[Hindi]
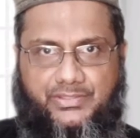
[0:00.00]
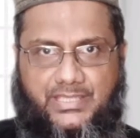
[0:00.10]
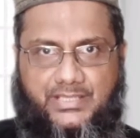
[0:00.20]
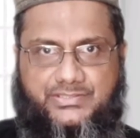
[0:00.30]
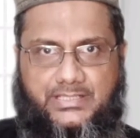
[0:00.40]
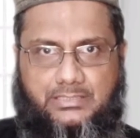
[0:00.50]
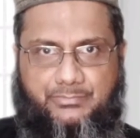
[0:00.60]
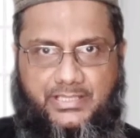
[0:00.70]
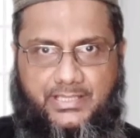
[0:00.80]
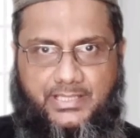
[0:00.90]
नया चैनल
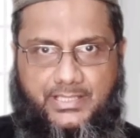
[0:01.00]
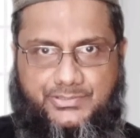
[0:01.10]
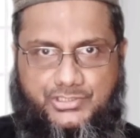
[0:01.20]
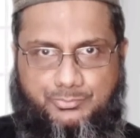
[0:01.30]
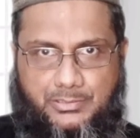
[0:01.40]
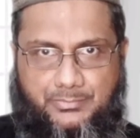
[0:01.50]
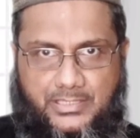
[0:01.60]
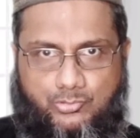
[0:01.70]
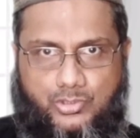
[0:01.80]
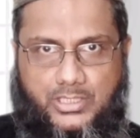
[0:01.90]
बनाया है जिसमें
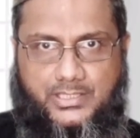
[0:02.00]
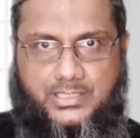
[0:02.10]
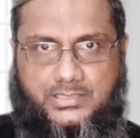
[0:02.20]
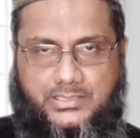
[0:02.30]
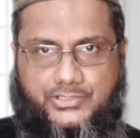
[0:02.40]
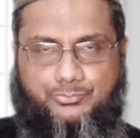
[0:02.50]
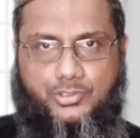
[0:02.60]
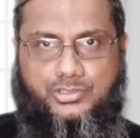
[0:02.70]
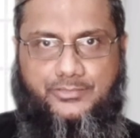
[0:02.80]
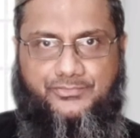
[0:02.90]
मैं कुरान का तर्जमा
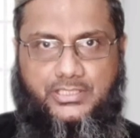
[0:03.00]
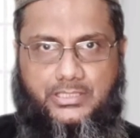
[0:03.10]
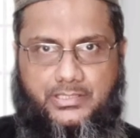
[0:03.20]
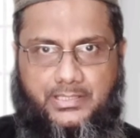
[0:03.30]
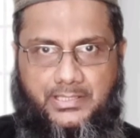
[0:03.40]
और तफसीर